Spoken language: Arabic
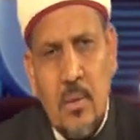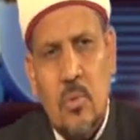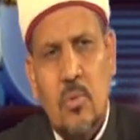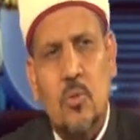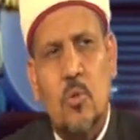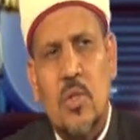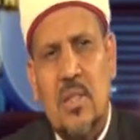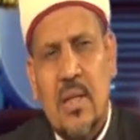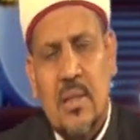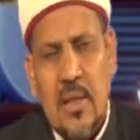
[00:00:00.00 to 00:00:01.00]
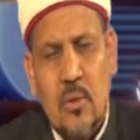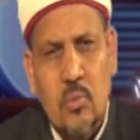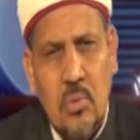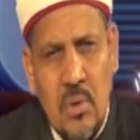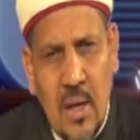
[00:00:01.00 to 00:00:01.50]
كنت إذا
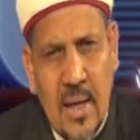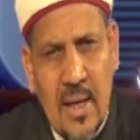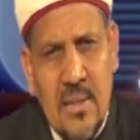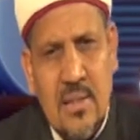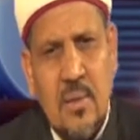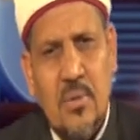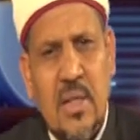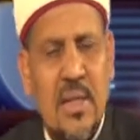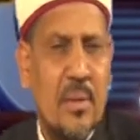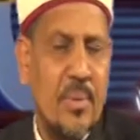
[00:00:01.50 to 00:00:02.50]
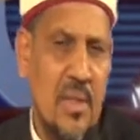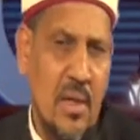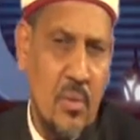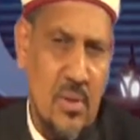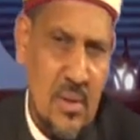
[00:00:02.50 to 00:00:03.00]
دعوت الله عز وجل
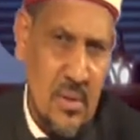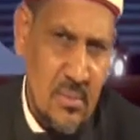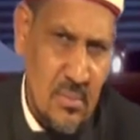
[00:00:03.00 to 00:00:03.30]
بدعوة